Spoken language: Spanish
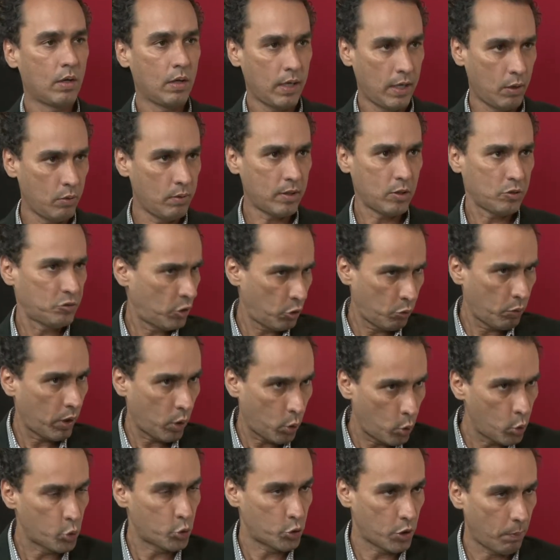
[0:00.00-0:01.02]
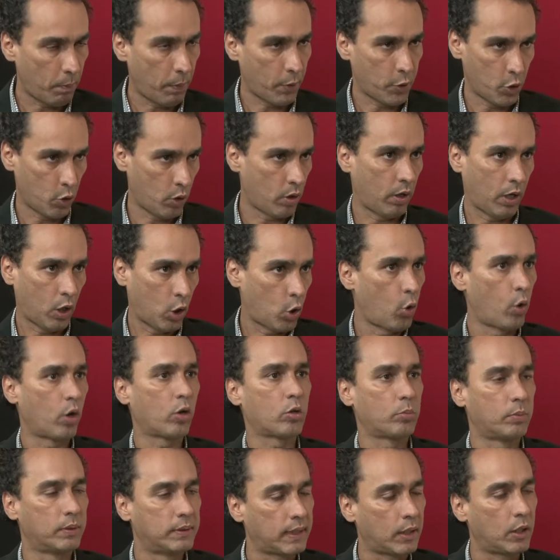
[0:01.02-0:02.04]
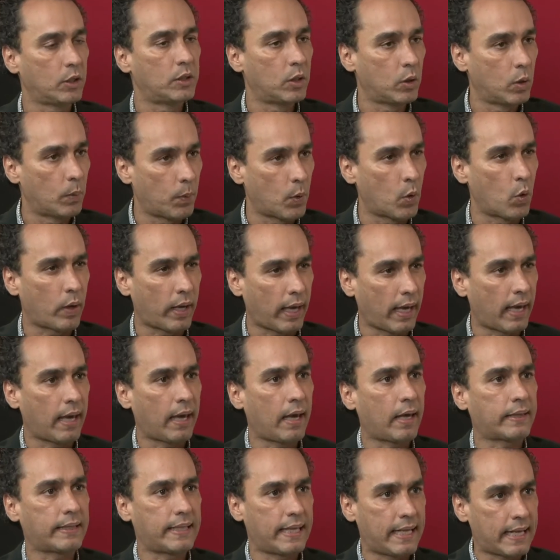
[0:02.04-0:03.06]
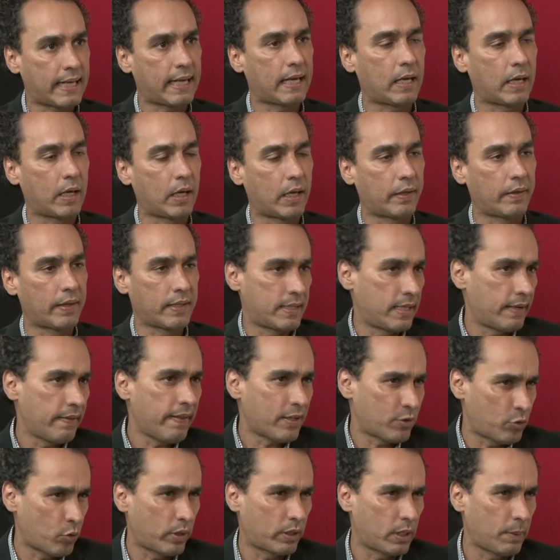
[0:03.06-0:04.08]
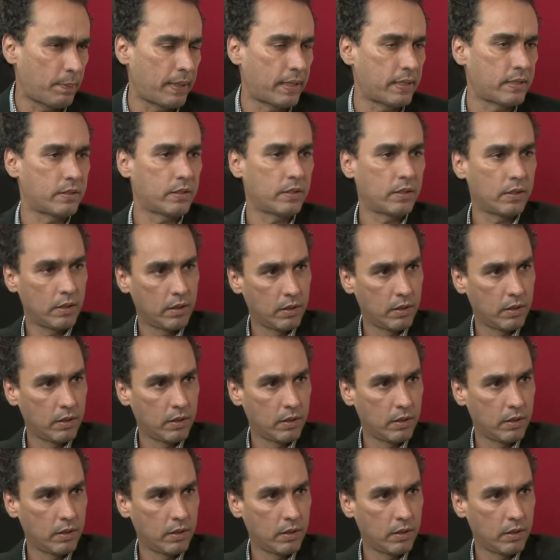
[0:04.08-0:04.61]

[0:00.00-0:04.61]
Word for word: Es una cosa que no escucha. Pues yo recojo el comentario y te lo pongo. ¿Qué tienes que decir de eso? ¿Qué te parece?